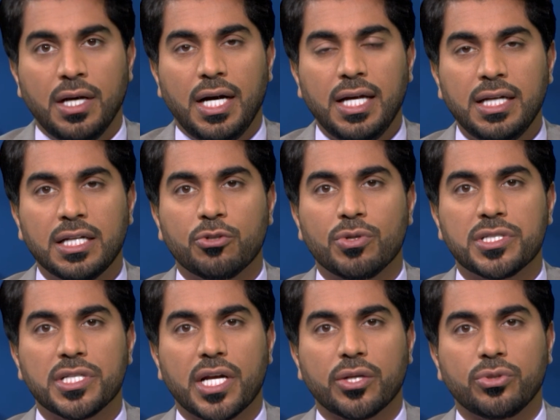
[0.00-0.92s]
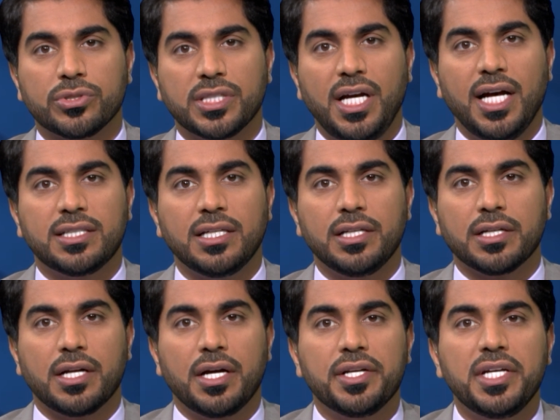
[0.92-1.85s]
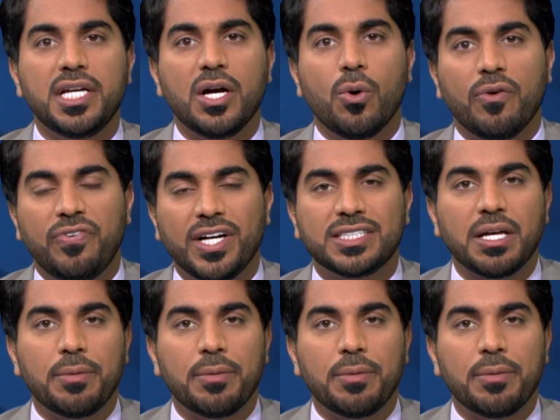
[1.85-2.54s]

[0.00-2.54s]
أعلنت وزارة الصحة الإيرانية وفاة